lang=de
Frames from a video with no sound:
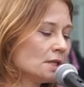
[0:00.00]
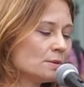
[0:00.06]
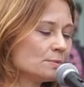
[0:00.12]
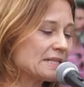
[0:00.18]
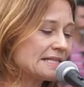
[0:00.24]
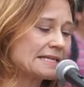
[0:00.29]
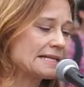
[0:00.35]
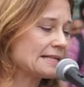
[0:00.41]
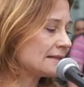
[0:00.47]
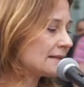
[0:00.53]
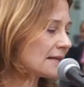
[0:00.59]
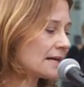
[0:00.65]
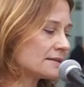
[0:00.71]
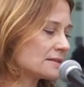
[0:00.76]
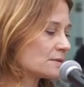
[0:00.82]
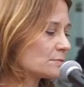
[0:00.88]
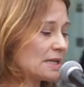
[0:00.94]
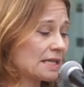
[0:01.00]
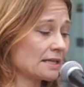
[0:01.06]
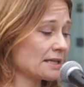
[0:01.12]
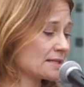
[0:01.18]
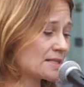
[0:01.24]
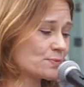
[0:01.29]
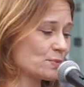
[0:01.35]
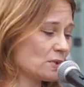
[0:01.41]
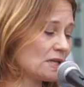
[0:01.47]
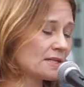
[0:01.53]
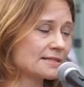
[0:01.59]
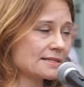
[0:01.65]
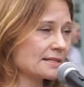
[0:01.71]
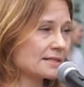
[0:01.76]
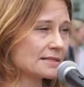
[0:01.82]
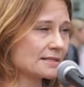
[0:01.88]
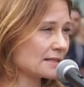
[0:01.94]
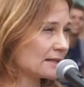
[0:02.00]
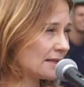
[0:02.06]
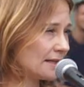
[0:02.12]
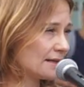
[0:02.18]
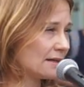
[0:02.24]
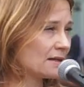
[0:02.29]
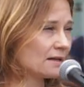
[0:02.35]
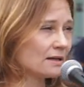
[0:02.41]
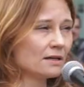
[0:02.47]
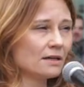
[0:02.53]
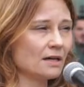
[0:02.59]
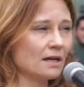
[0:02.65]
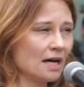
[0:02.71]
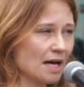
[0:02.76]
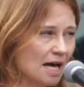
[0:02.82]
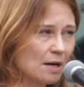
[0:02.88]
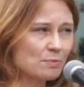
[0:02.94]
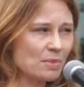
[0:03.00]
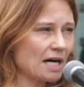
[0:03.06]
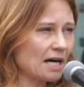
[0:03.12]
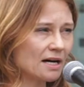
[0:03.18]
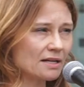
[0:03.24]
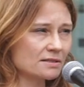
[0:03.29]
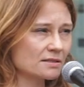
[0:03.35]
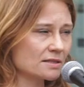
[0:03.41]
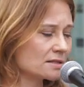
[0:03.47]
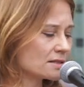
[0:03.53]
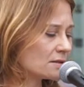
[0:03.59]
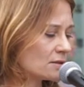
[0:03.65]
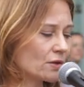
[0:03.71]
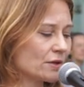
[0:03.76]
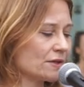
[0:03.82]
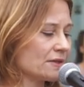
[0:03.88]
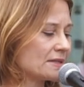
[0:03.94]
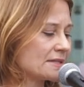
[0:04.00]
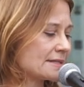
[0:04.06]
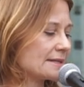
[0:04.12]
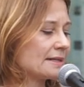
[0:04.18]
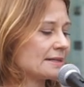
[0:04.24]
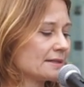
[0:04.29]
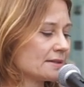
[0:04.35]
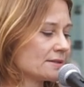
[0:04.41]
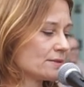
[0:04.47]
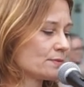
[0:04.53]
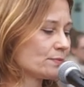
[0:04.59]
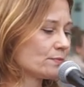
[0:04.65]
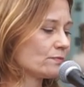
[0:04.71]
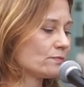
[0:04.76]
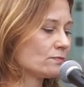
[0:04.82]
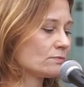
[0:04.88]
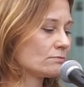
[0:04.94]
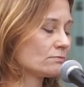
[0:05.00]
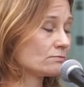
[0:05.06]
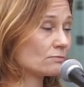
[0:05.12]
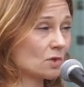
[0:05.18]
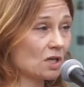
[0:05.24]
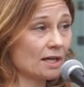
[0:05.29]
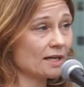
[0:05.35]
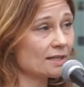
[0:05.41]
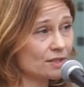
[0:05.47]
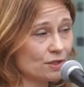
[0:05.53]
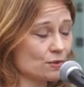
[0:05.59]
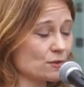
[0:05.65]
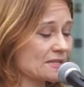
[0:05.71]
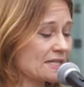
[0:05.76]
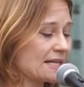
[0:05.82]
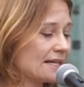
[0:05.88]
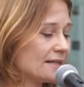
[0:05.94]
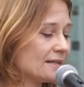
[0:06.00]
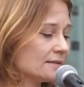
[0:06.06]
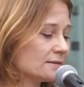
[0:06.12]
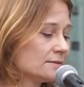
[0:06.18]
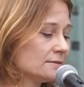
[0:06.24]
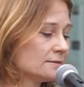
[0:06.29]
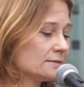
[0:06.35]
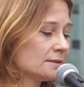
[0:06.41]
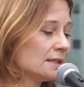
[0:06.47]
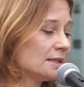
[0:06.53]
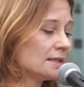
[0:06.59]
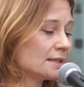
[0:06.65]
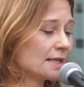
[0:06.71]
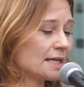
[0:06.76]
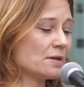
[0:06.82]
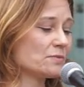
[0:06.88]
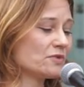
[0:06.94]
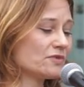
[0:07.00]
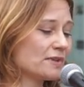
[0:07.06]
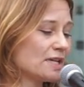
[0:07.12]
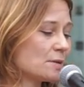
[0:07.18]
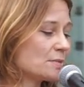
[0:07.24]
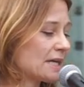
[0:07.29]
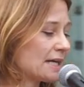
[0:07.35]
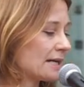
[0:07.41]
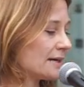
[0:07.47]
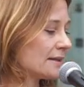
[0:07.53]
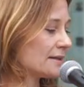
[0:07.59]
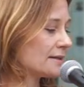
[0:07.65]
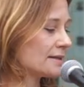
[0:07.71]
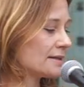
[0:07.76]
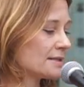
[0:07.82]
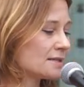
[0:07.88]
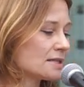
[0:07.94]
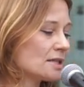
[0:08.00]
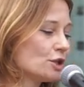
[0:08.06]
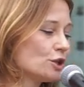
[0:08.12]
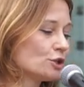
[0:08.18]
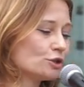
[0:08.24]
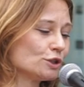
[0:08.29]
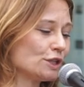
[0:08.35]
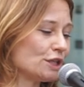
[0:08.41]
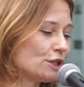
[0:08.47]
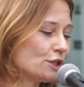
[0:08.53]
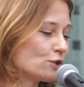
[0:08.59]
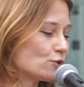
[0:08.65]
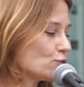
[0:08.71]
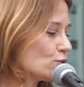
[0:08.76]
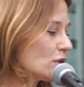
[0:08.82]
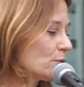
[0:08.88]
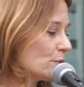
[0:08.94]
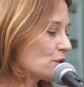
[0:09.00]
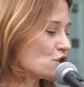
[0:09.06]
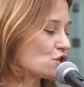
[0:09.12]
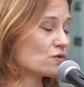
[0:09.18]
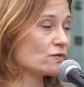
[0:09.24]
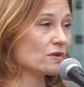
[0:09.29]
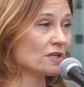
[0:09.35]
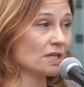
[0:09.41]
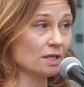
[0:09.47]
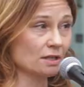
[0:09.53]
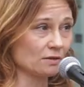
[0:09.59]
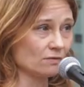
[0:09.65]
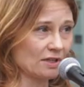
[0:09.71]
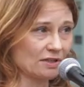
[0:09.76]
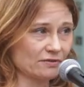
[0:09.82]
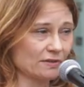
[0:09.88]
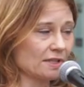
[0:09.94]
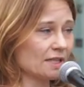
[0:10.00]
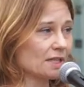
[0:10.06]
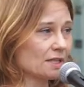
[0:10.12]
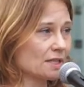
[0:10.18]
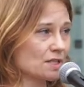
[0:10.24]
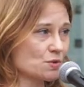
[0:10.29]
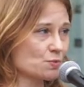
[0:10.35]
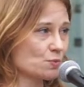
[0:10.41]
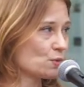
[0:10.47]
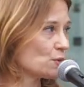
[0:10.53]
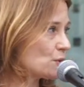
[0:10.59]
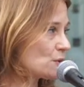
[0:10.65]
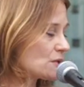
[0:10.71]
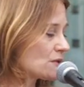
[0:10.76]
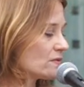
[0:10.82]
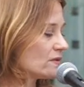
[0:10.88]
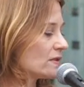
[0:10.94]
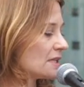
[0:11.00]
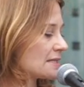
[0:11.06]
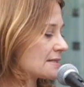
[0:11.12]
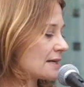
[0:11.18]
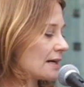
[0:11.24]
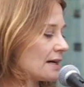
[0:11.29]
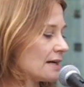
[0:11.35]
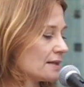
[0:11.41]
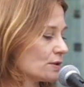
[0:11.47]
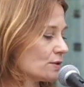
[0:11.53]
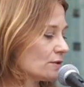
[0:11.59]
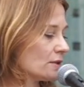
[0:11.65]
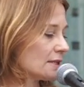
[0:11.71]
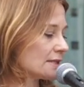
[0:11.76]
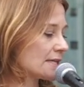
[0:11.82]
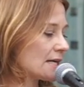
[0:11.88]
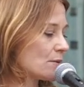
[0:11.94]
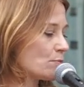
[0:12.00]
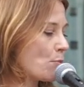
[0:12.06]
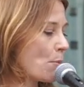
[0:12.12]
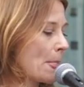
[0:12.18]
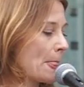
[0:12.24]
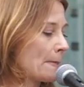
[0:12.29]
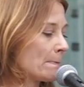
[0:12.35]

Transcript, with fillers: Mit ihnen landet man ganz plötzlich in einer abartig neuen Zeit. Grandiose Helden kämpfen ja bekanntlich nicht nur mit schweren Waffen gegen das Böse, wie wir das gerade gehört haben,